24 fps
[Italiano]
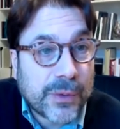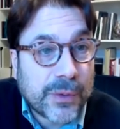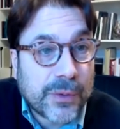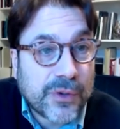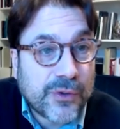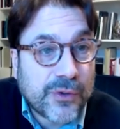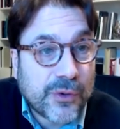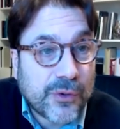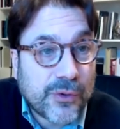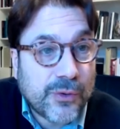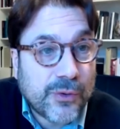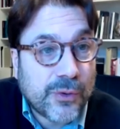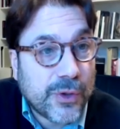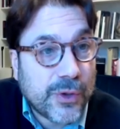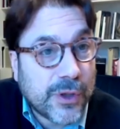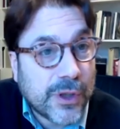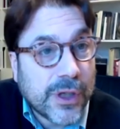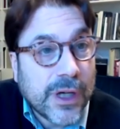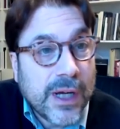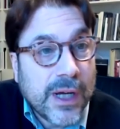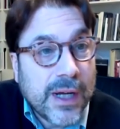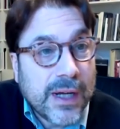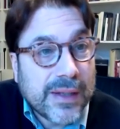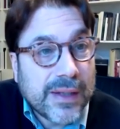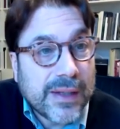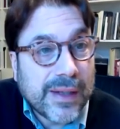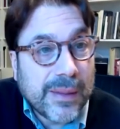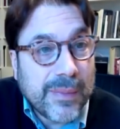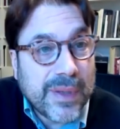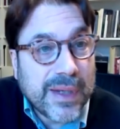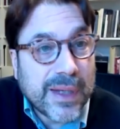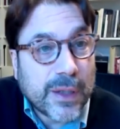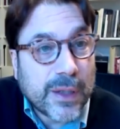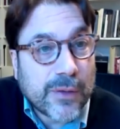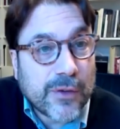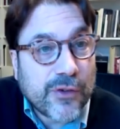questo studio del
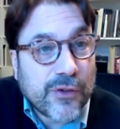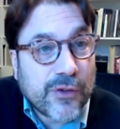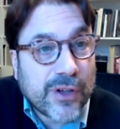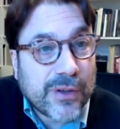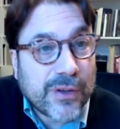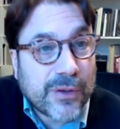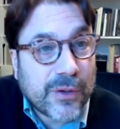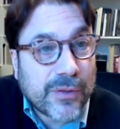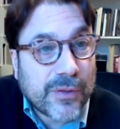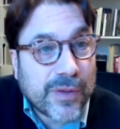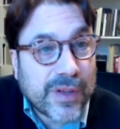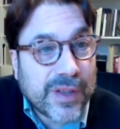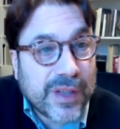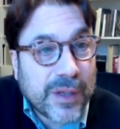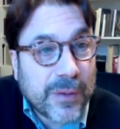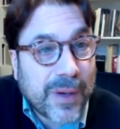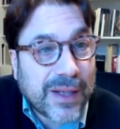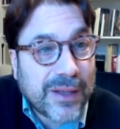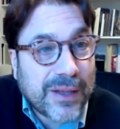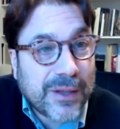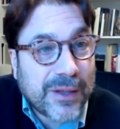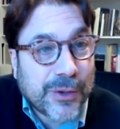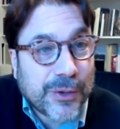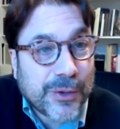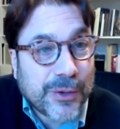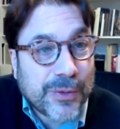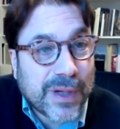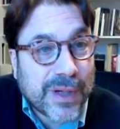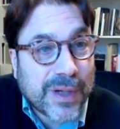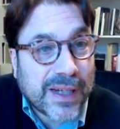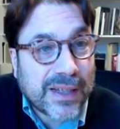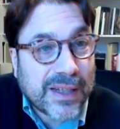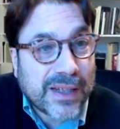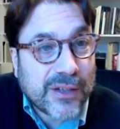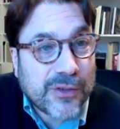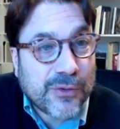1924 di un
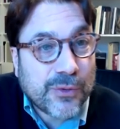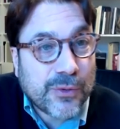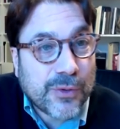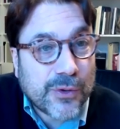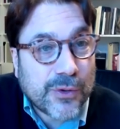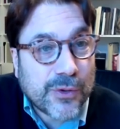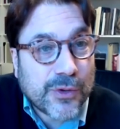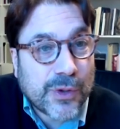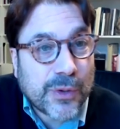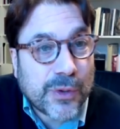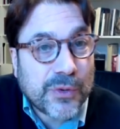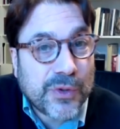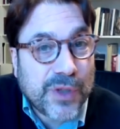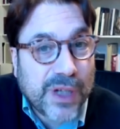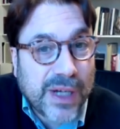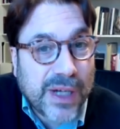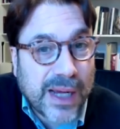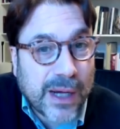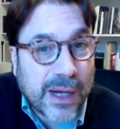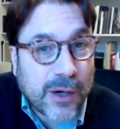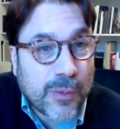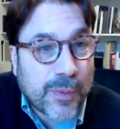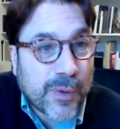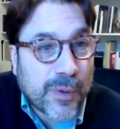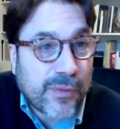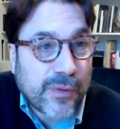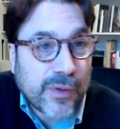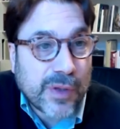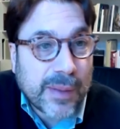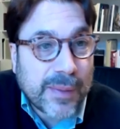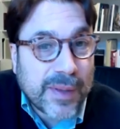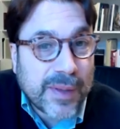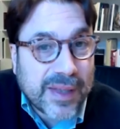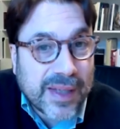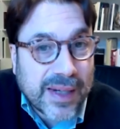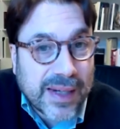grande studioso austriaco
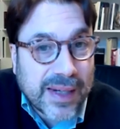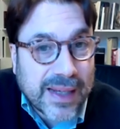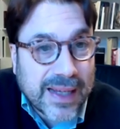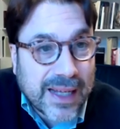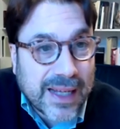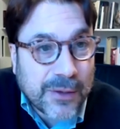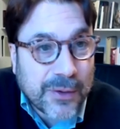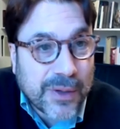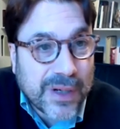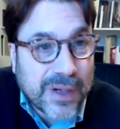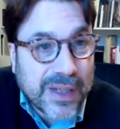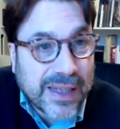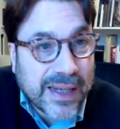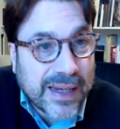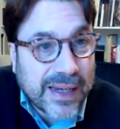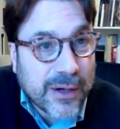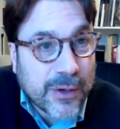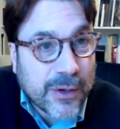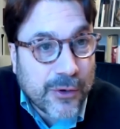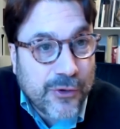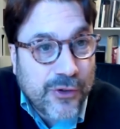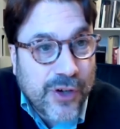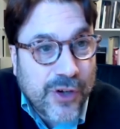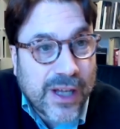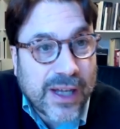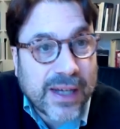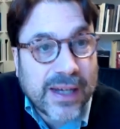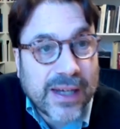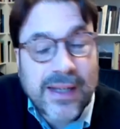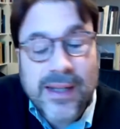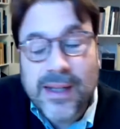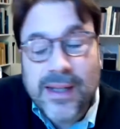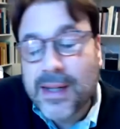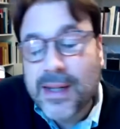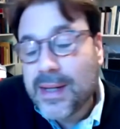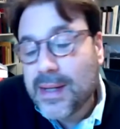profondamente legato all'Italia
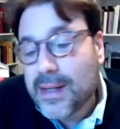crociana,